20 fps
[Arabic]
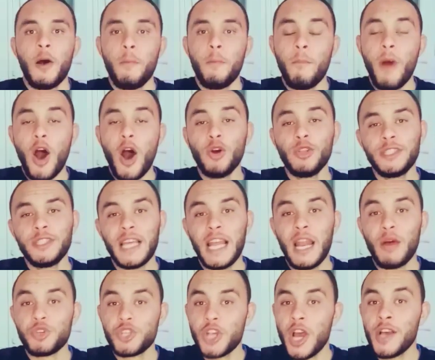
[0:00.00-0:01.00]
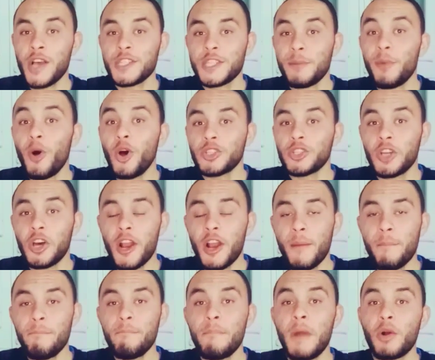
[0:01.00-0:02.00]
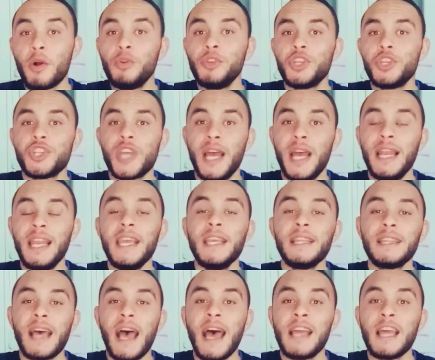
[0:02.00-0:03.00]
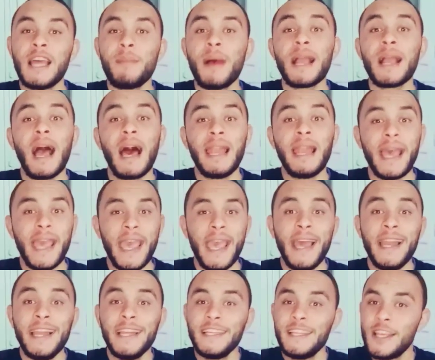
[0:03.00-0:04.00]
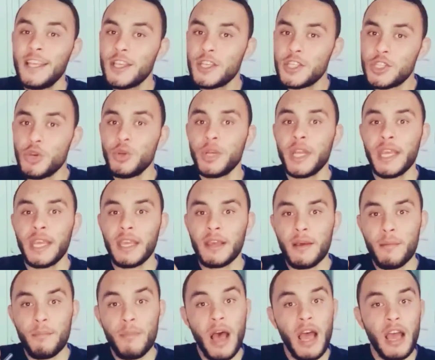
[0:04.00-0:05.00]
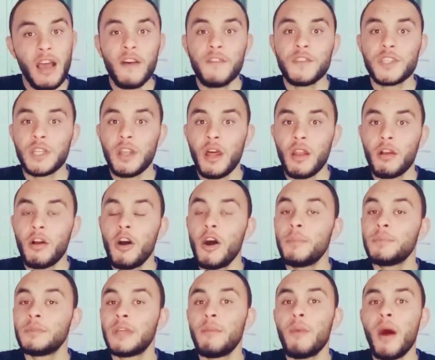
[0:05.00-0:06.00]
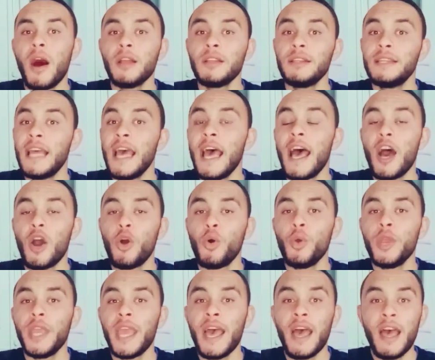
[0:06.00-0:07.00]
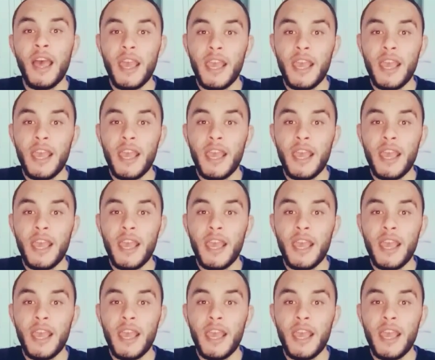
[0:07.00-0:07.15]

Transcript: ما هو انت لو شخص محترم ما كنتش قليت ادبك على خالد سوني مع حفظ الالقاب طبعا ده اخويا